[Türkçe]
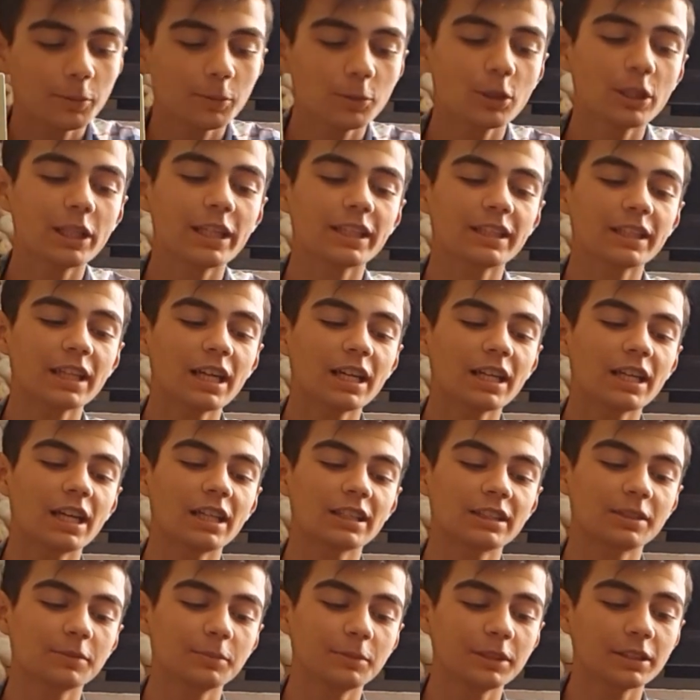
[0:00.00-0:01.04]
gibi bu da ekran
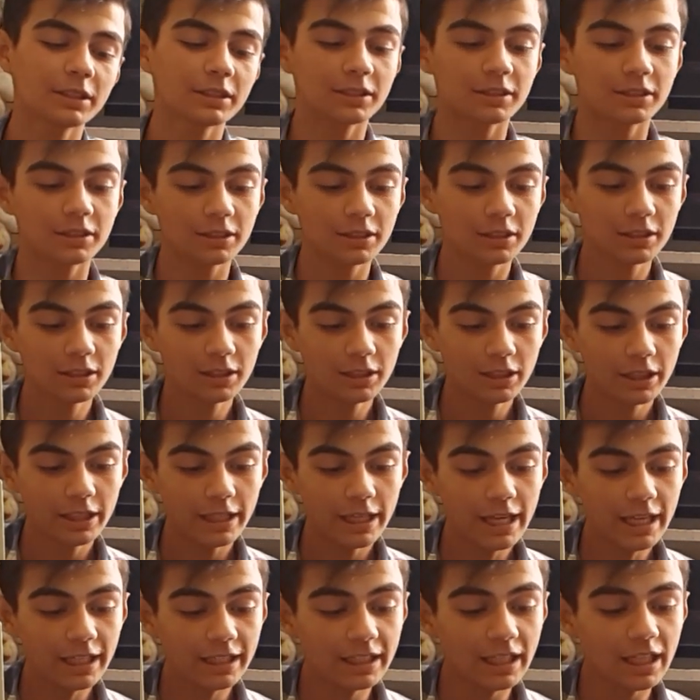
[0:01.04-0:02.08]
kartımız.
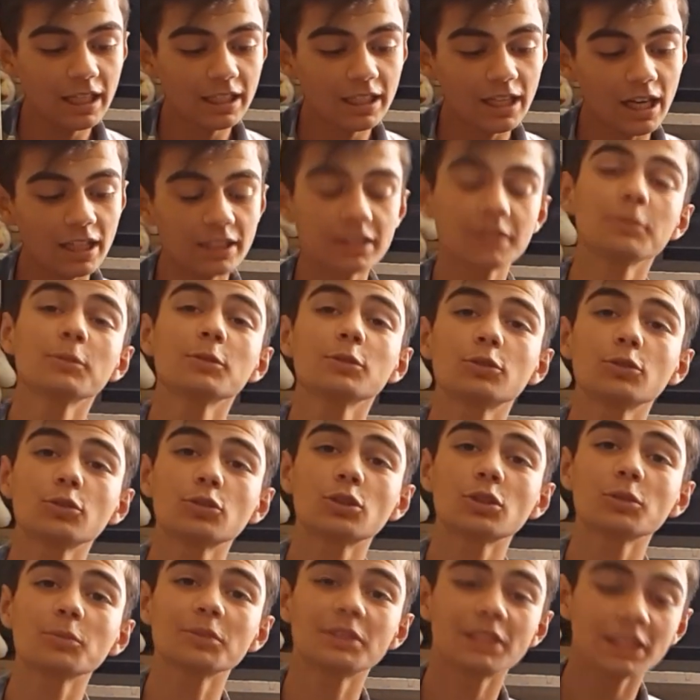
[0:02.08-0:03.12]
Ekran kartımız
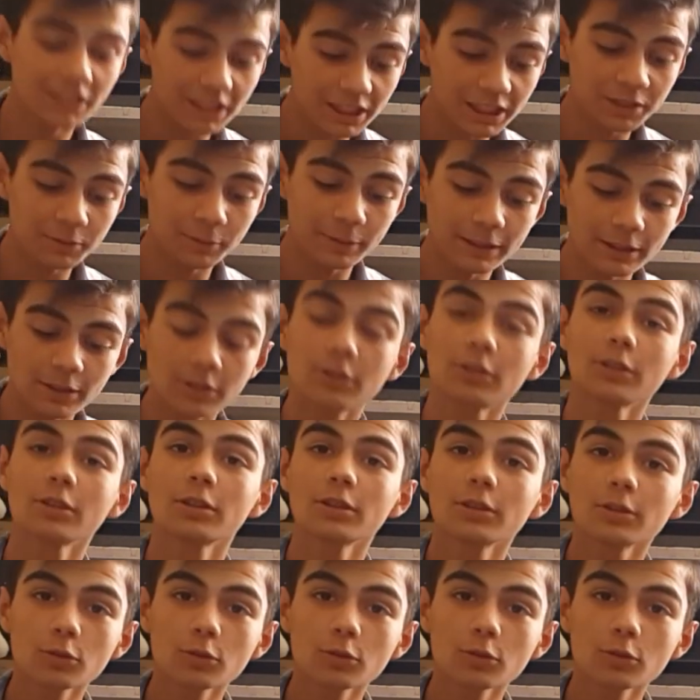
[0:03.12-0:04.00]
128 bit.